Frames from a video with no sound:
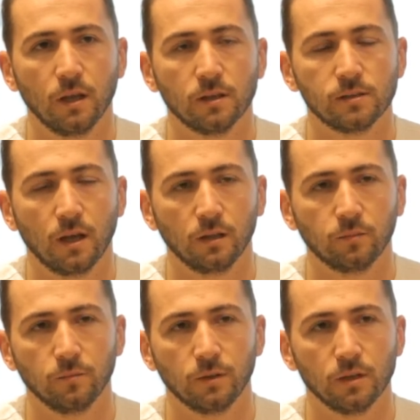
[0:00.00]
Sağlık
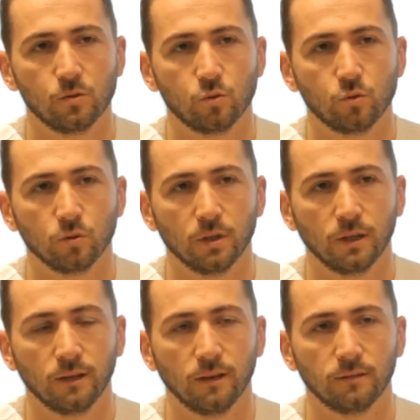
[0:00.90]
Bilimleri Enstitüsü'nde
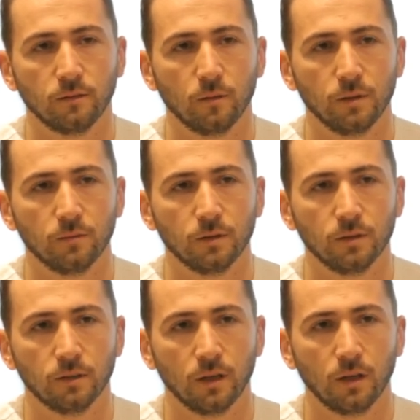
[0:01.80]
hareket antrenman
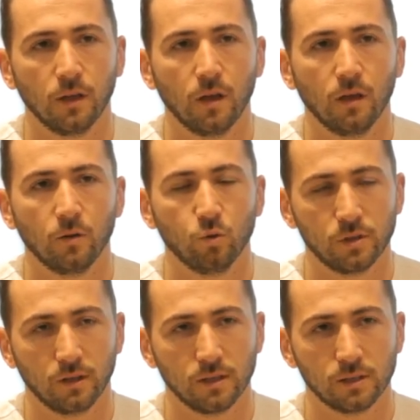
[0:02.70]
bilimlerinde
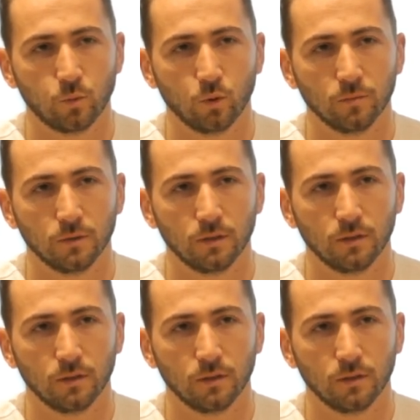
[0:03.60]
yüksek lisans programını